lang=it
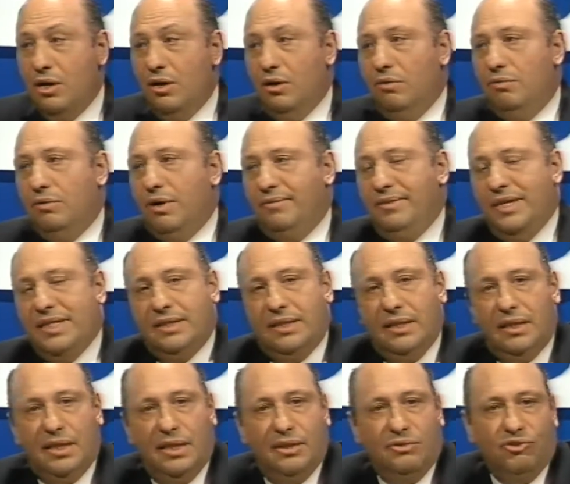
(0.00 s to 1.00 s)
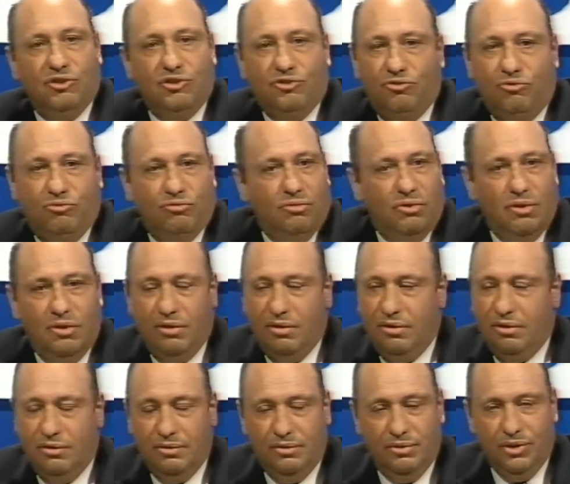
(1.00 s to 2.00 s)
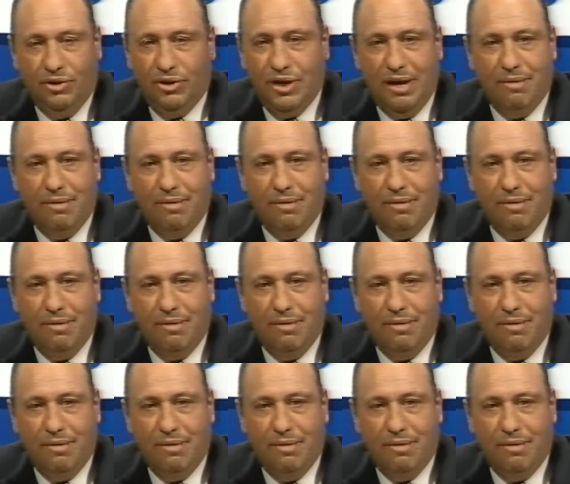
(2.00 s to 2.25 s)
una festa che Gesù non